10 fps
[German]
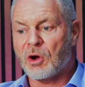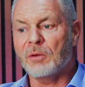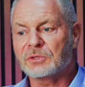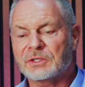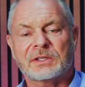
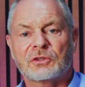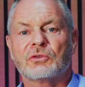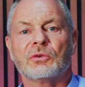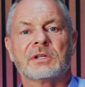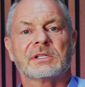bekommst, was du
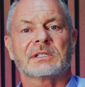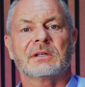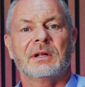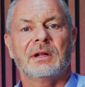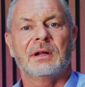duldest.
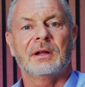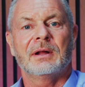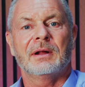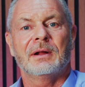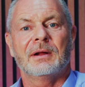
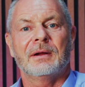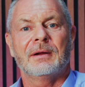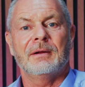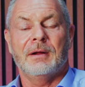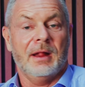
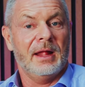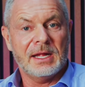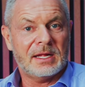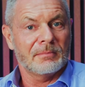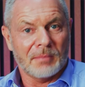
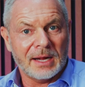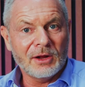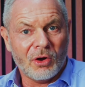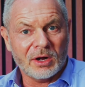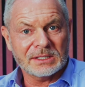Ich in
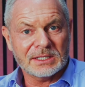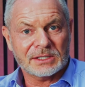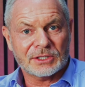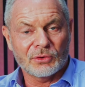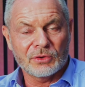meiner
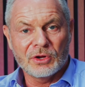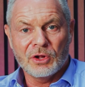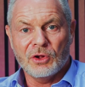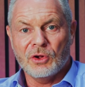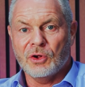Organisation
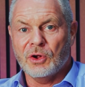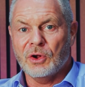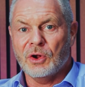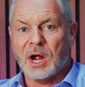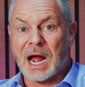
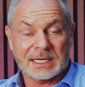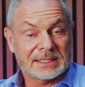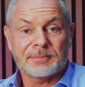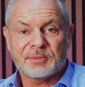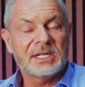
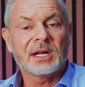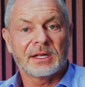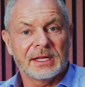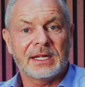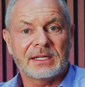
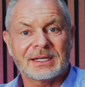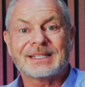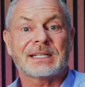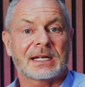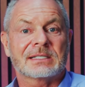akzeptiere nicht
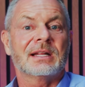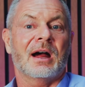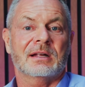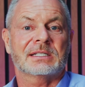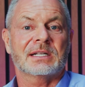
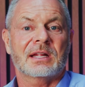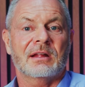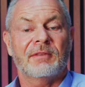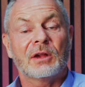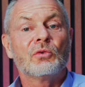86,
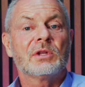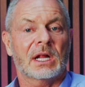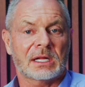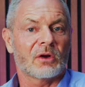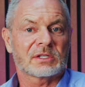wenn
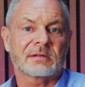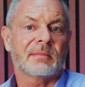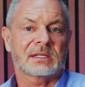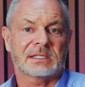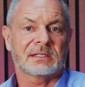100
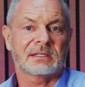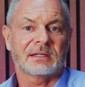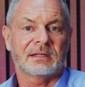ausgemacht sind.